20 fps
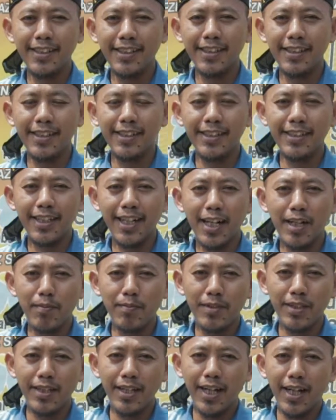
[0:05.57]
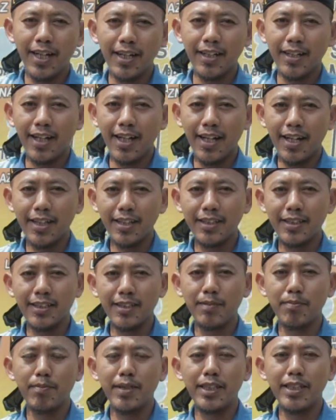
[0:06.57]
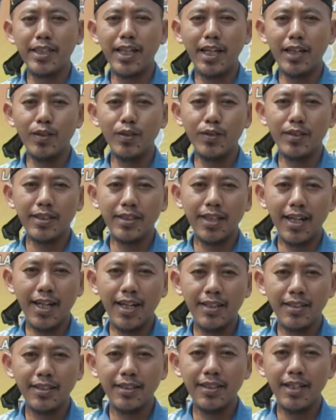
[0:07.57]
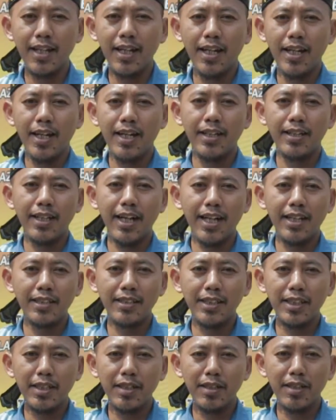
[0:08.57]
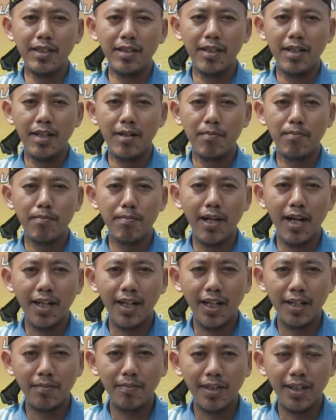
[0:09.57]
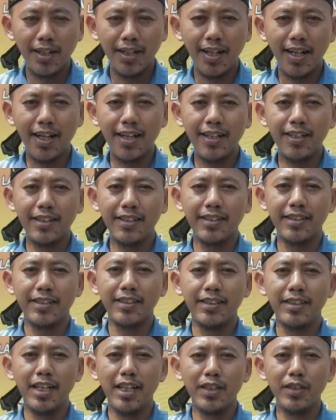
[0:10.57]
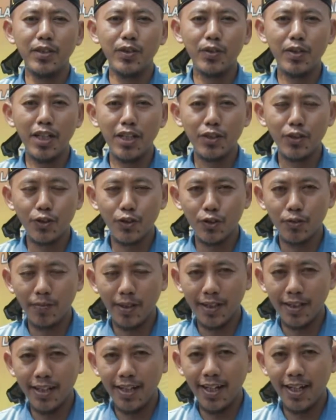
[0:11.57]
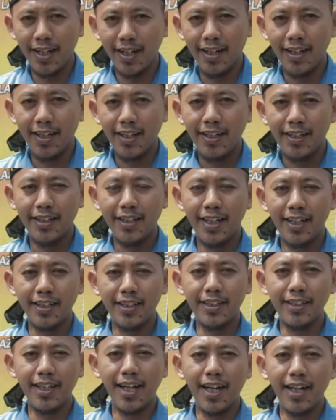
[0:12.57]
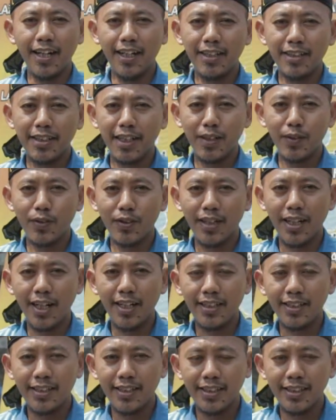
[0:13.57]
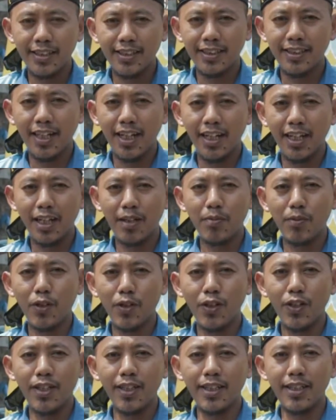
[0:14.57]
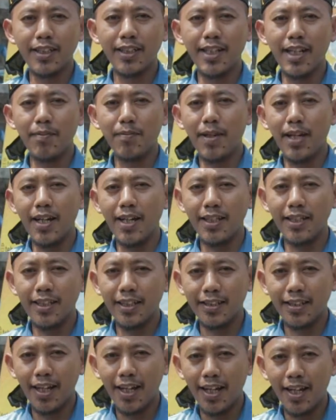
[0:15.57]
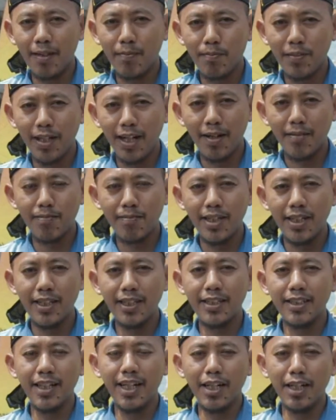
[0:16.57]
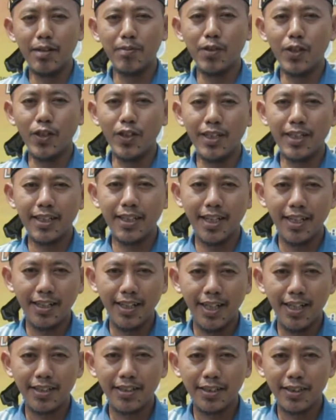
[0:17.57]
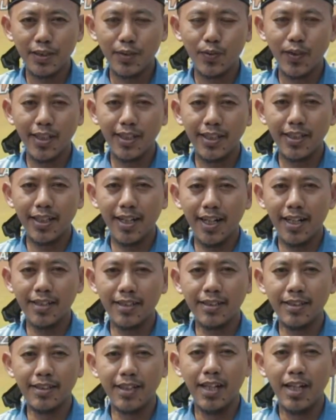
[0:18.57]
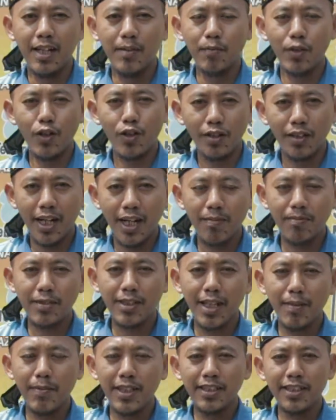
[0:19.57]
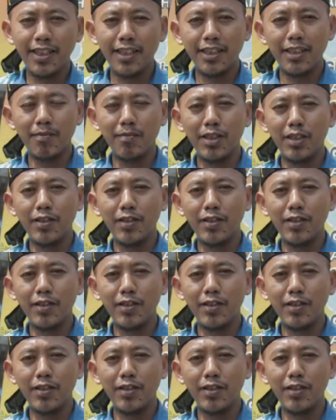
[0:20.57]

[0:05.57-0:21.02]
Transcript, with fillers: ini kami akan menyalurkan Nasi makan berkah Dan juga susu pedia Yang kita akan salurkan ke daerah Bogor Kenapa kita mengambil daerah Bogor Karena sesuai dengan program Sahabat Yatim